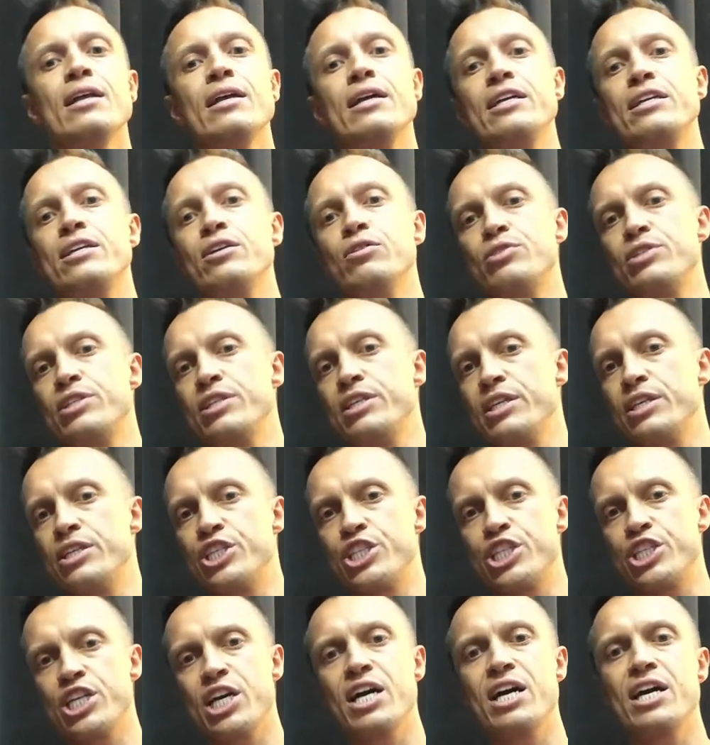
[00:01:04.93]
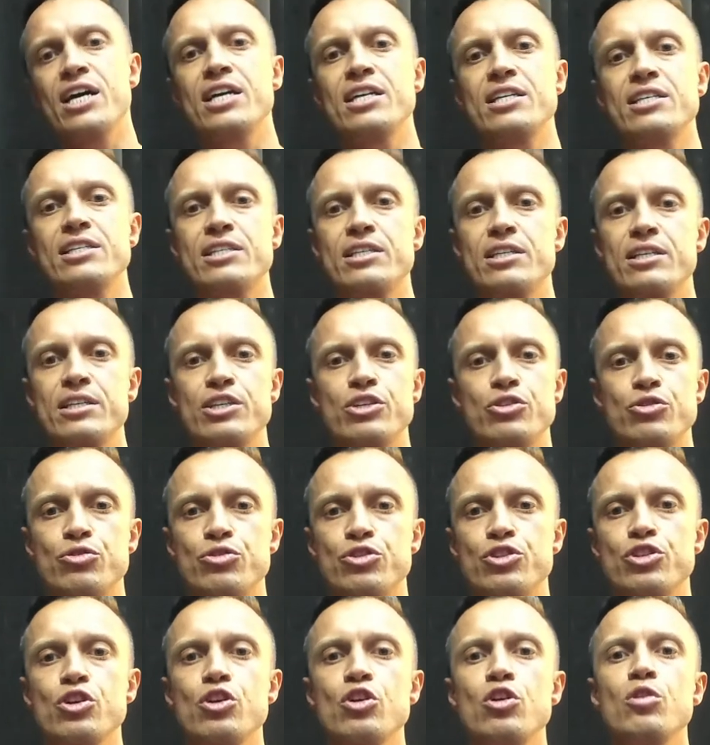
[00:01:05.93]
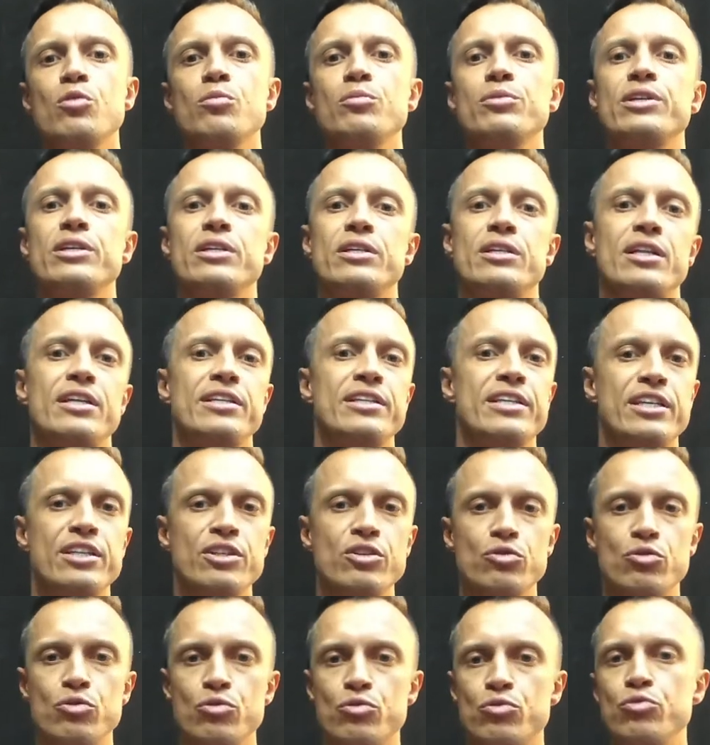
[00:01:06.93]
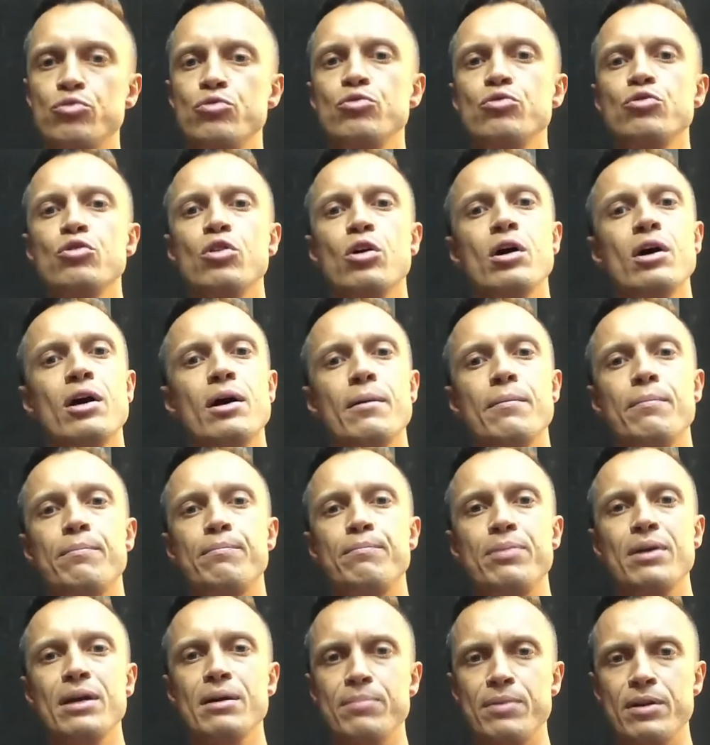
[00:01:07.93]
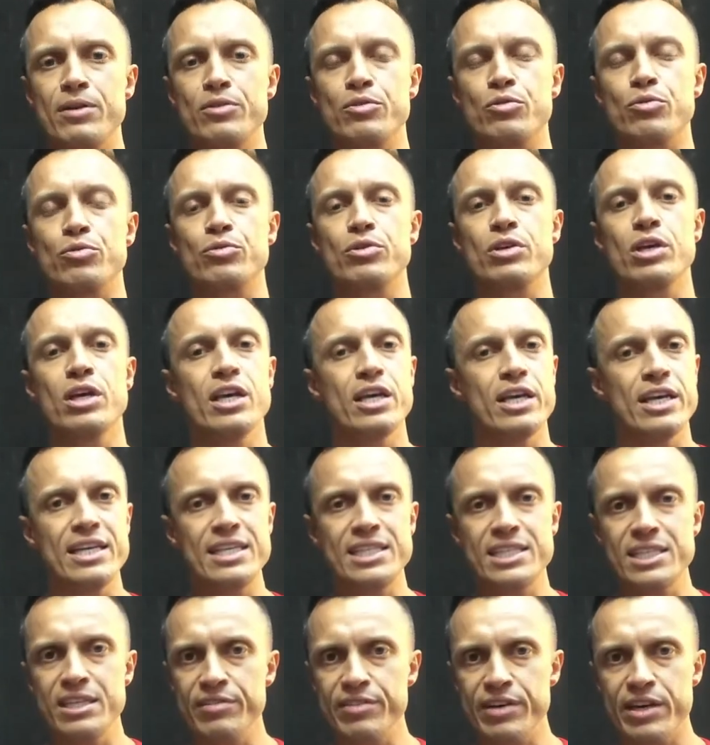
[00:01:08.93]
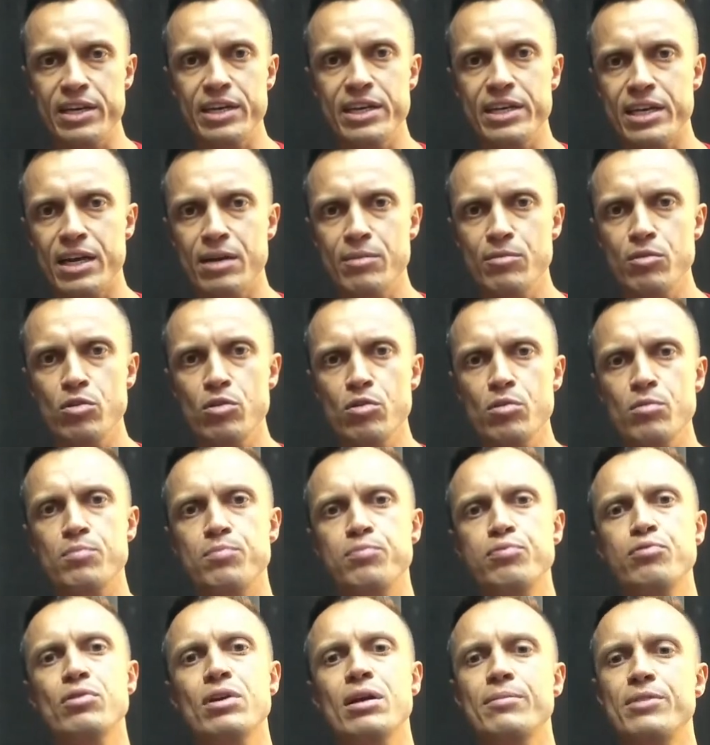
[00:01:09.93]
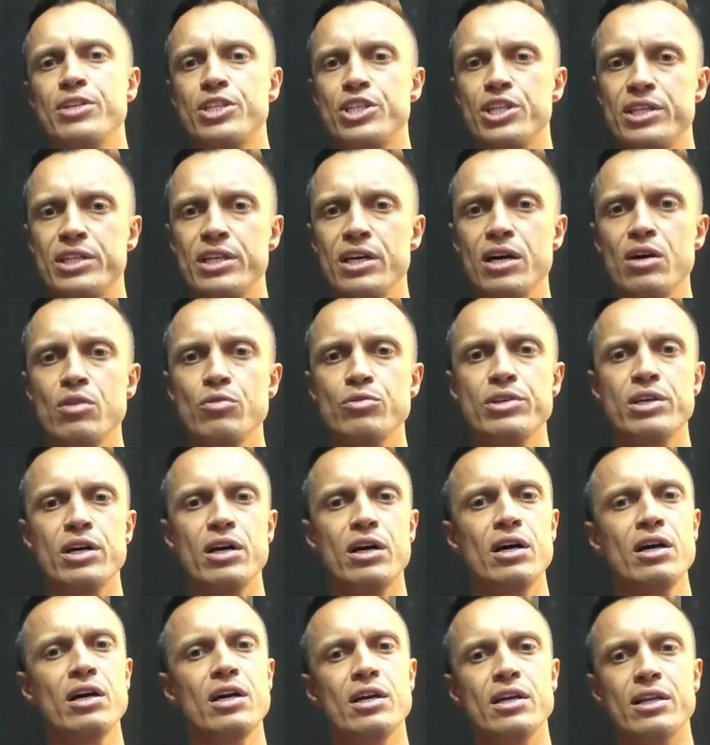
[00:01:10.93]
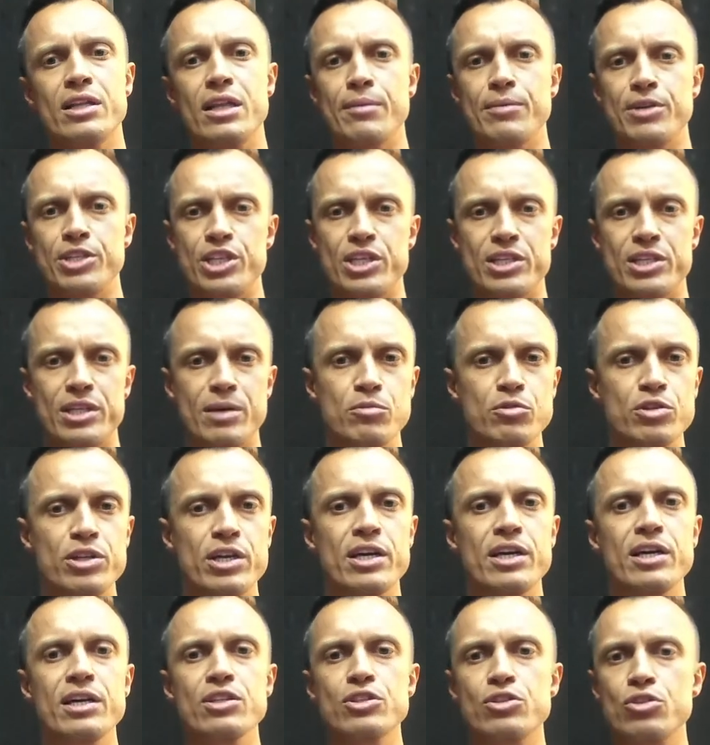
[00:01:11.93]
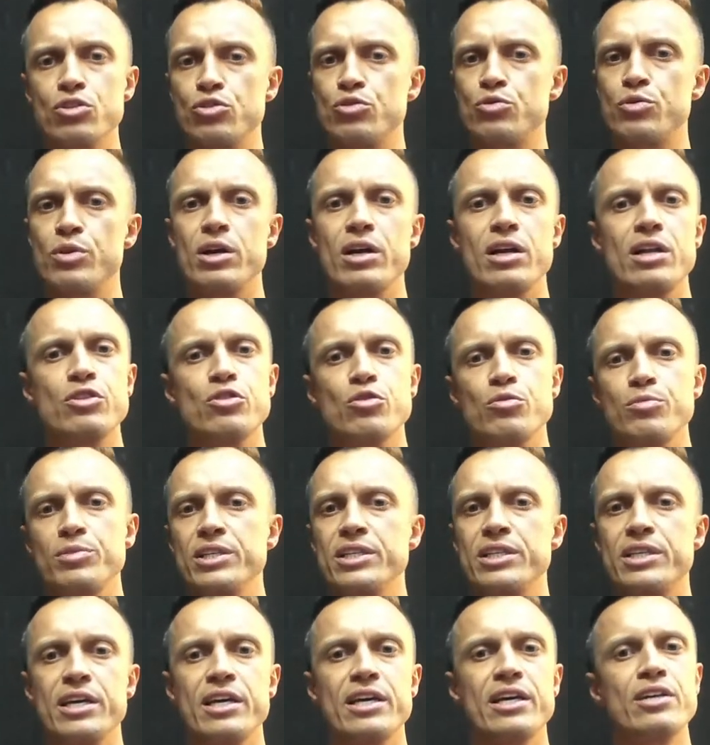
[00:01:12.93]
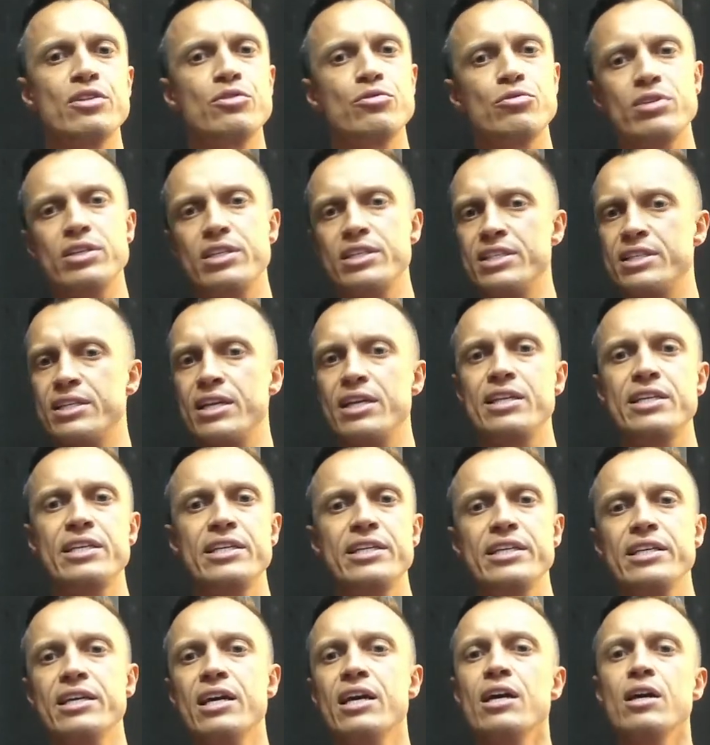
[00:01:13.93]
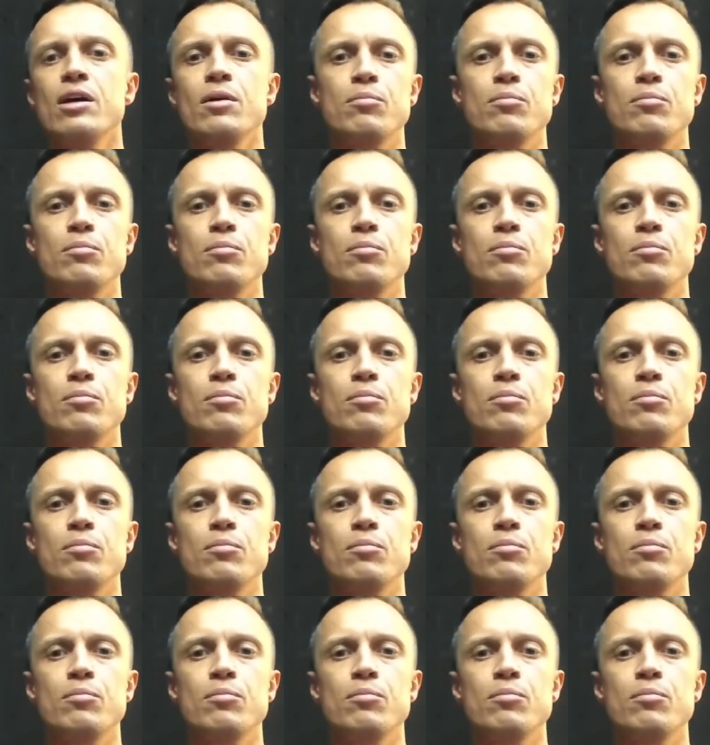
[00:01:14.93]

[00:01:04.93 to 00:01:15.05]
Il y a aussi des shines, des jeux de jambes, de la technique de tour, plein plein de trucs. Et c'est vrai également pour la bachata où il y a de la bachata moderne, sensuelle, dominicaine, du lady styling.